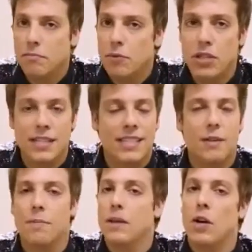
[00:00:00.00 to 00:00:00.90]
Podia
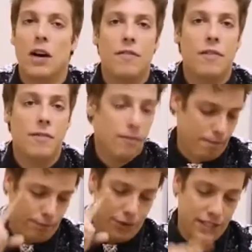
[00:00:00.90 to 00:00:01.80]
ser um pedófilo,
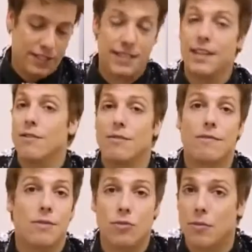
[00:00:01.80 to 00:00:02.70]
podia ser um
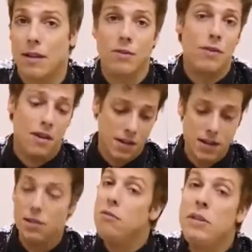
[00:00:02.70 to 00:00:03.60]
estuprador,
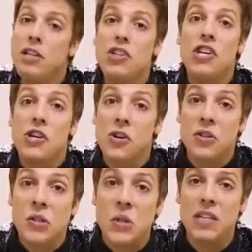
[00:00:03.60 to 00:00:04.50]
um
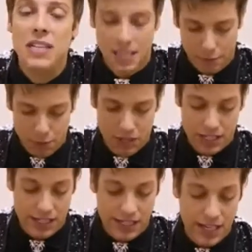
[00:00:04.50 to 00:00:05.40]
mendigo,
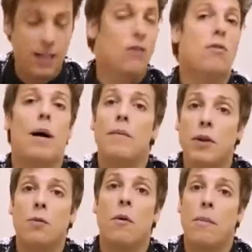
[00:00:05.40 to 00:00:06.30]
podia ser um
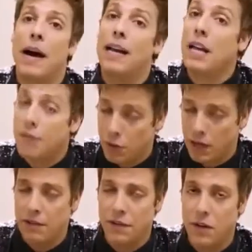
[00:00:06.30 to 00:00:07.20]
amigo do meu pai, que foi o
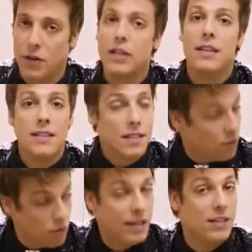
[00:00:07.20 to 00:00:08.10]
que ele falou.
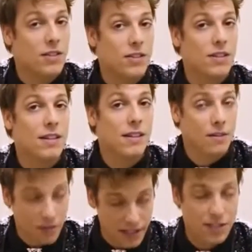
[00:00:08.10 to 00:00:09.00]
Eu conheço,
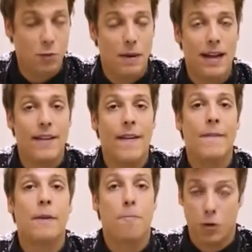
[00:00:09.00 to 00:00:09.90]
conheço seu pai,
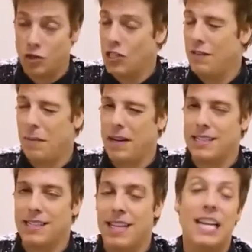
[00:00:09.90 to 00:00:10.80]
posso te levar para
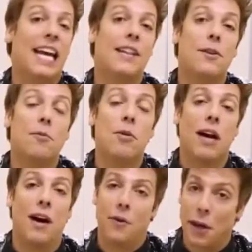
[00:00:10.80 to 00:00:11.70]
casa dele, entre no meu
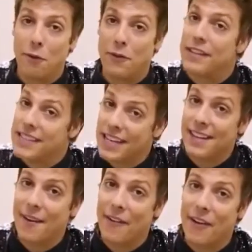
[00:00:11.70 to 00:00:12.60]
carro. O que eu fiz?
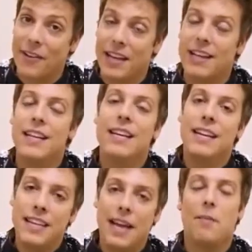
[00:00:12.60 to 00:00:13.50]
Entrei no carro dele
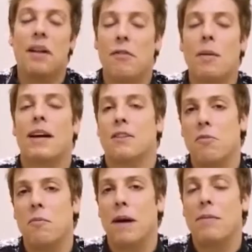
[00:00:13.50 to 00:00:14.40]
e ele me levou para casa
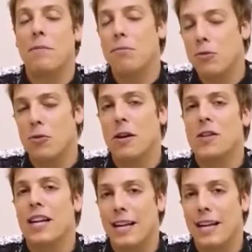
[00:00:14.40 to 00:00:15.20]
do meu pai, porque por sorte